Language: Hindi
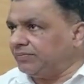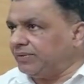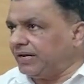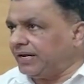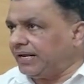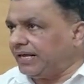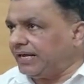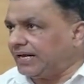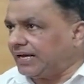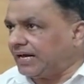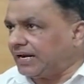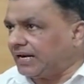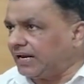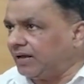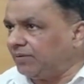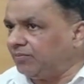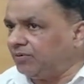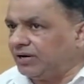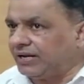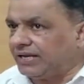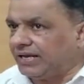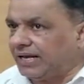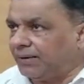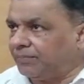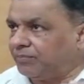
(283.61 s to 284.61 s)
में नहीं करना
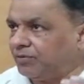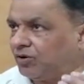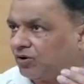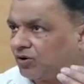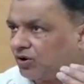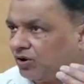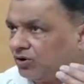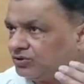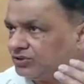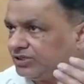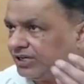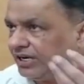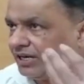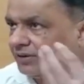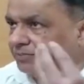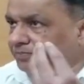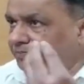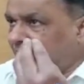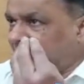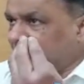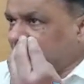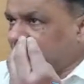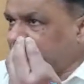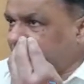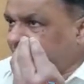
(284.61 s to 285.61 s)
बोल के आप लोग काउंसलिंग
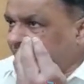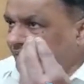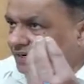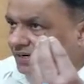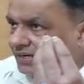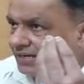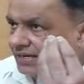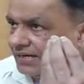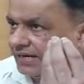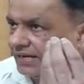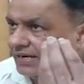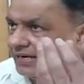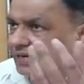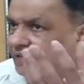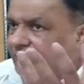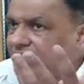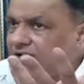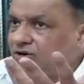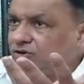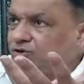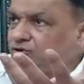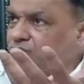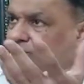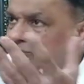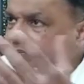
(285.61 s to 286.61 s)
पाँच मिनट की करिए
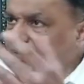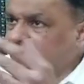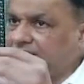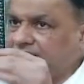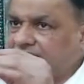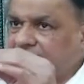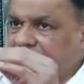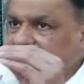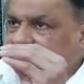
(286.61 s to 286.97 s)
और जो भी